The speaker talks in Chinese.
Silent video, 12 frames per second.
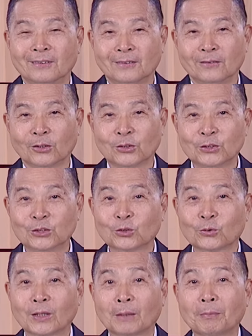黄仁新就
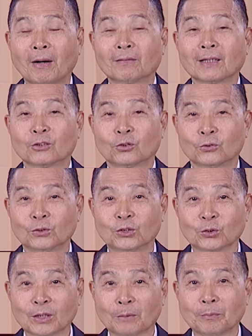跟他报告，跟
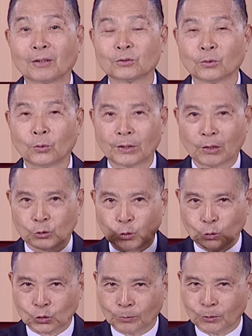董事长报告说我要
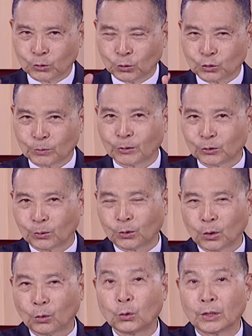做什么做什么做，然
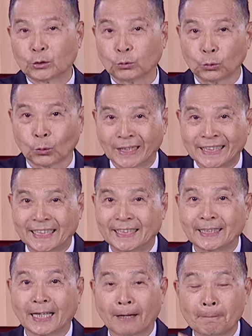后绘图软体
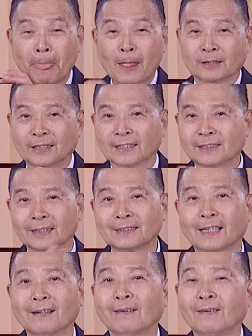呀，怎样怎讲
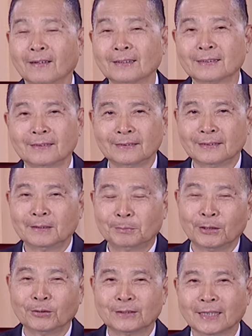讲哈，这个
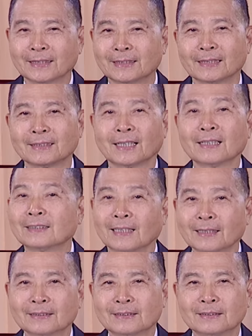EPU 怎样怎讲这
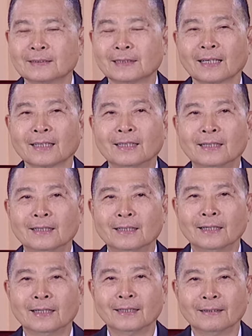样样讲，
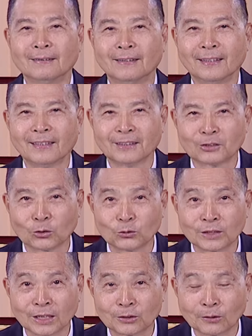那个董
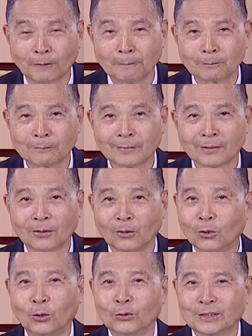事长说
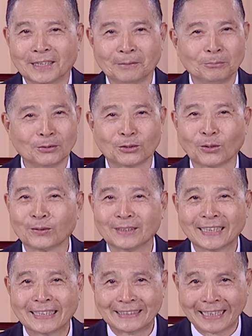哦听不懂你
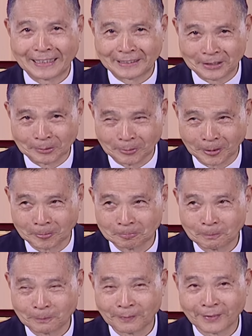在讲什么，
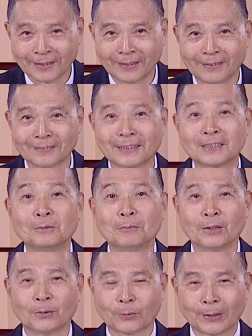啊但是没
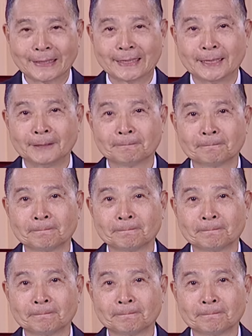有关系，